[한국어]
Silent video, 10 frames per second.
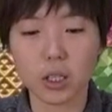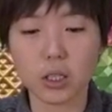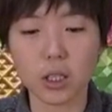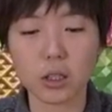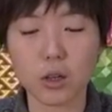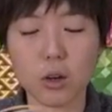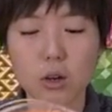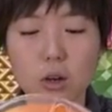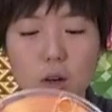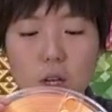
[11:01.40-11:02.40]

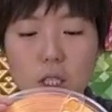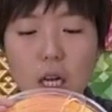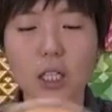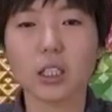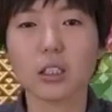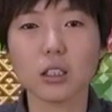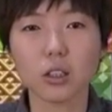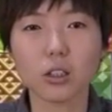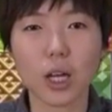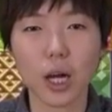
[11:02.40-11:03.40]
그래서 자기는
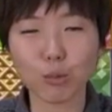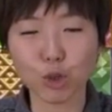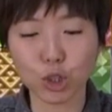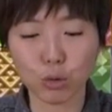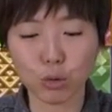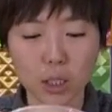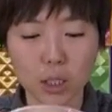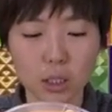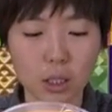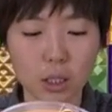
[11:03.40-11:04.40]
뜯어서 아무 일도 안
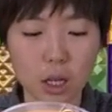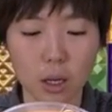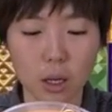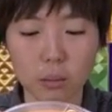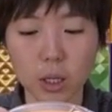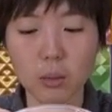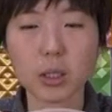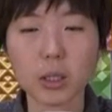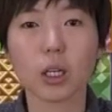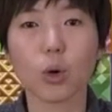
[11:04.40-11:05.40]
했는데
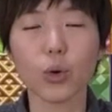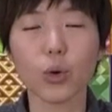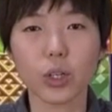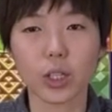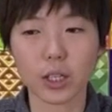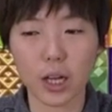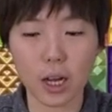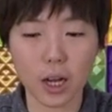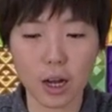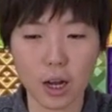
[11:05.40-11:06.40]
필라멘트가 꼬여
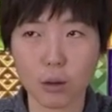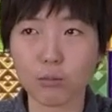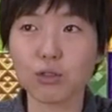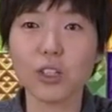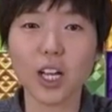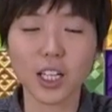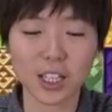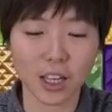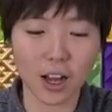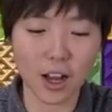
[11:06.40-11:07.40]
있다,
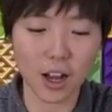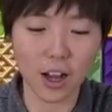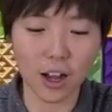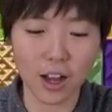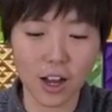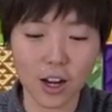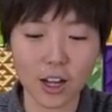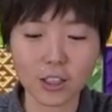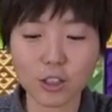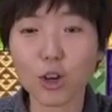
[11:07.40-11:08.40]
불량이다
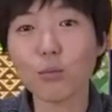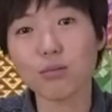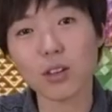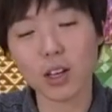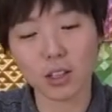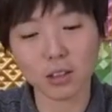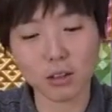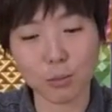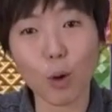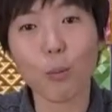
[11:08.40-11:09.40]
라는
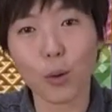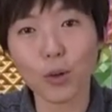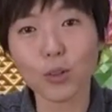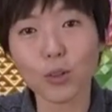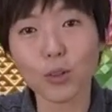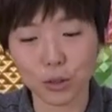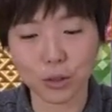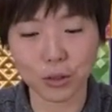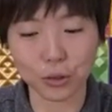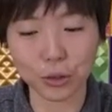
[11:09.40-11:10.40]
컴플레인을 몇 번을
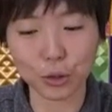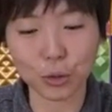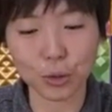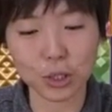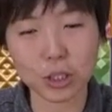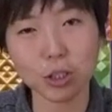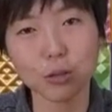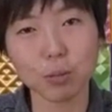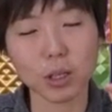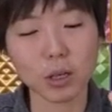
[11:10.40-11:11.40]
들었어요. 그리고
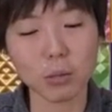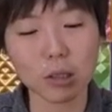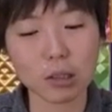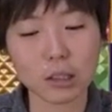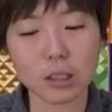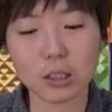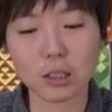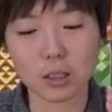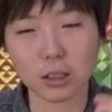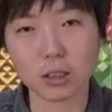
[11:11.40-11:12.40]
실제로
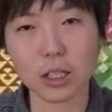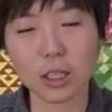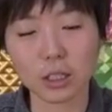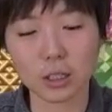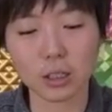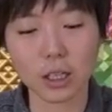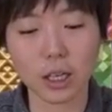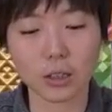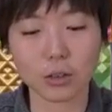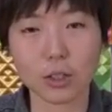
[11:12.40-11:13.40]
필라멘트 그 사이트에
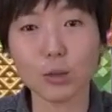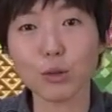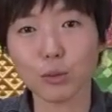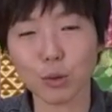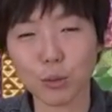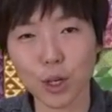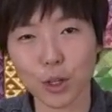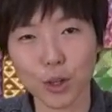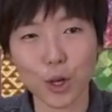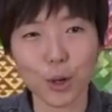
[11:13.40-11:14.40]
가서 리뷰
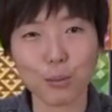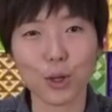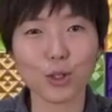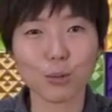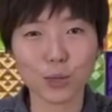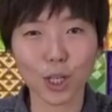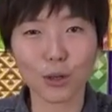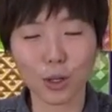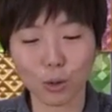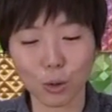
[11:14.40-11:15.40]
보면 별점
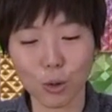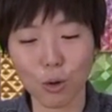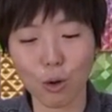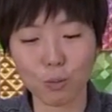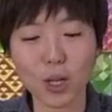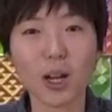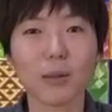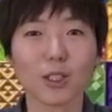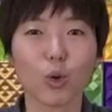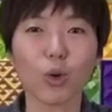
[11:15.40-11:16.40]
테러 해놓고
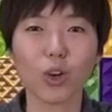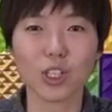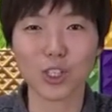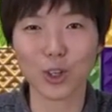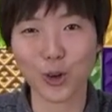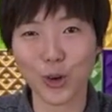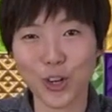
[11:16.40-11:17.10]
필라멘트 꼬여 있어요.